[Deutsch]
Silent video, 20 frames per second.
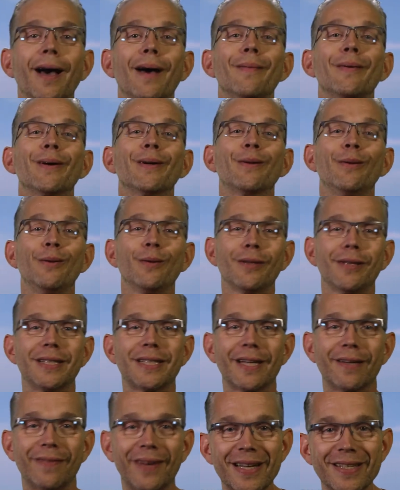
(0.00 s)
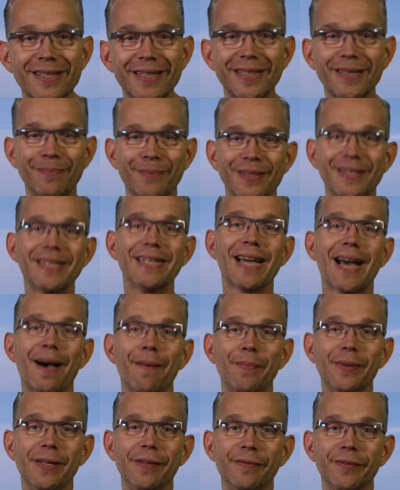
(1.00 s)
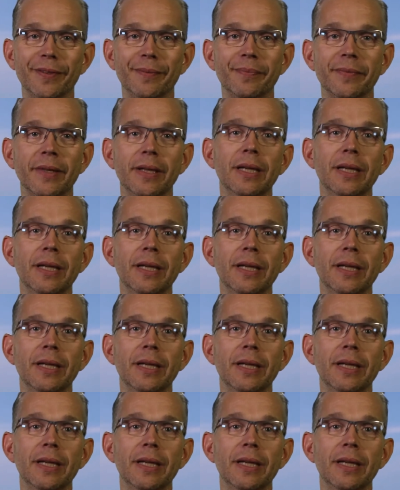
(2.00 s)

Aber glücklicherweise gibt es hier Abhilfe.